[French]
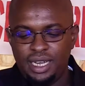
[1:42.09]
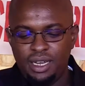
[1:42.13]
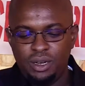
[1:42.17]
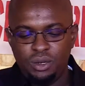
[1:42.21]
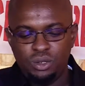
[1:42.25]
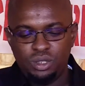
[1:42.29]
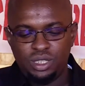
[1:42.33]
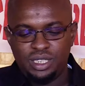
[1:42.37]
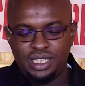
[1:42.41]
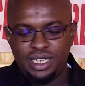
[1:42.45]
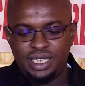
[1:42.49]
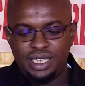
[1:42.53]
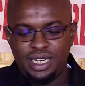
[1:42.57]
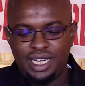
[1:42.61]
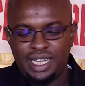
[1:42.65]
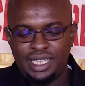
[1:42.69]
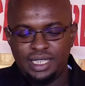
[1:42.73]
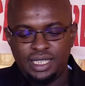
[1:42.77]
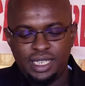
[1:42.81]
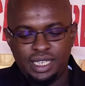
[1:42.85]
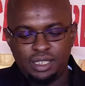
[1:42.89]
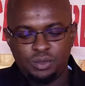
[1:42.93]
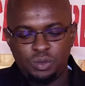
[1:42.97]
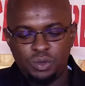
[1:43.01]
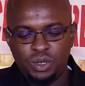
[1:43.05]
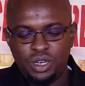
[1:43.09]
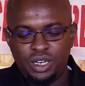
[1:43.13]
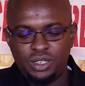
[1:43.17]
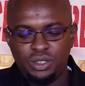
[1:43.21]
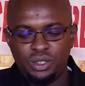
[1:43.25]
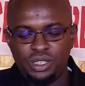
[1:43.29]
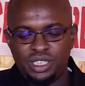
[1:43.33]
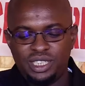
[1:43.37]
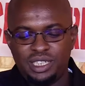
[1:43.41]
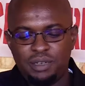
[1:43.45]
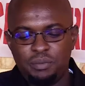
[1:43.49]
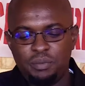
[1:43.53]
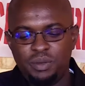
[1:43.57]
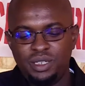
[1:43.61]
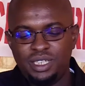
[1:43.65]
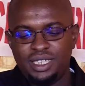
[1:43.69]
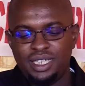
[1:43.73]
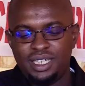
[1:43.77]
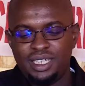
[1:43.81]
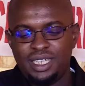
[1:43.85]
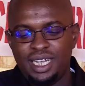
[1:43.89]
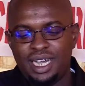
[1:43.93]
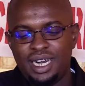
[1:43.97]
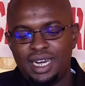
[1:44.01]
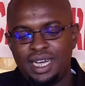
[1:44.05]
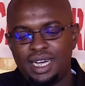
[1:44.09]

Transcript: et au sein de la diaspora de s'impliquer dans